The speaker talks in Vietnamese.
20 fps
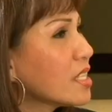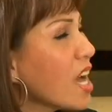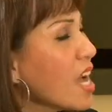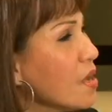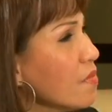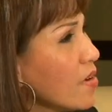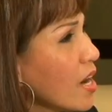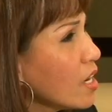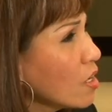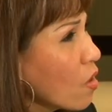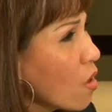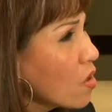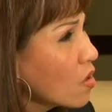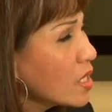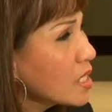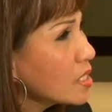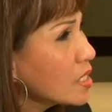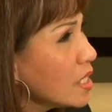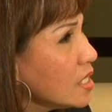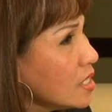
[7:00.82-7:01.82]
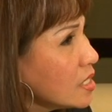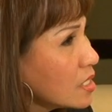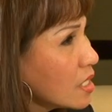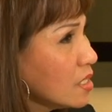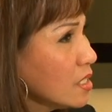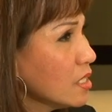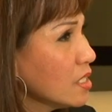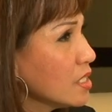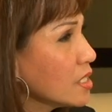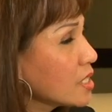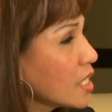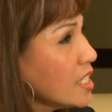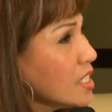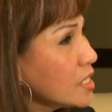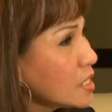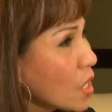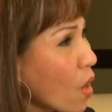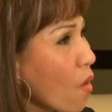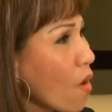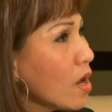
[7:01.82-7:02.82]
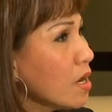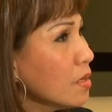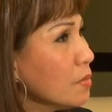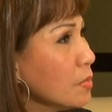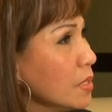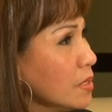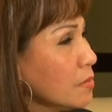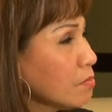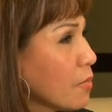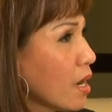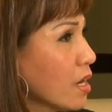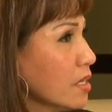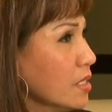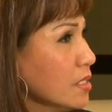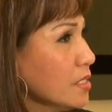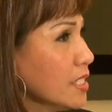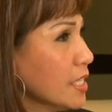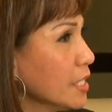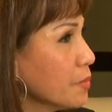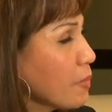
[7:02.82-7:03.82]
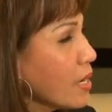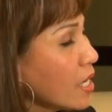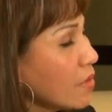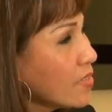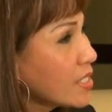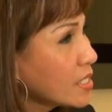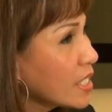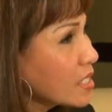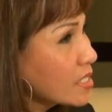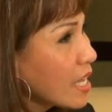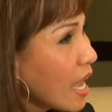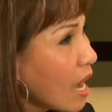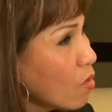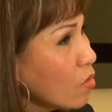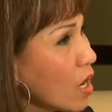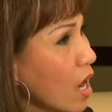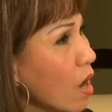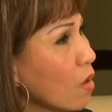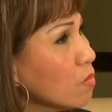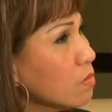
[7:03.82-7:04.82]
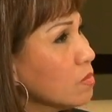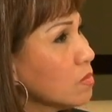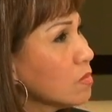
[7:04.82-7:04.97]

thế vợ con có tin tường tính toán minh mẫn nhạy bén và sắc sảo không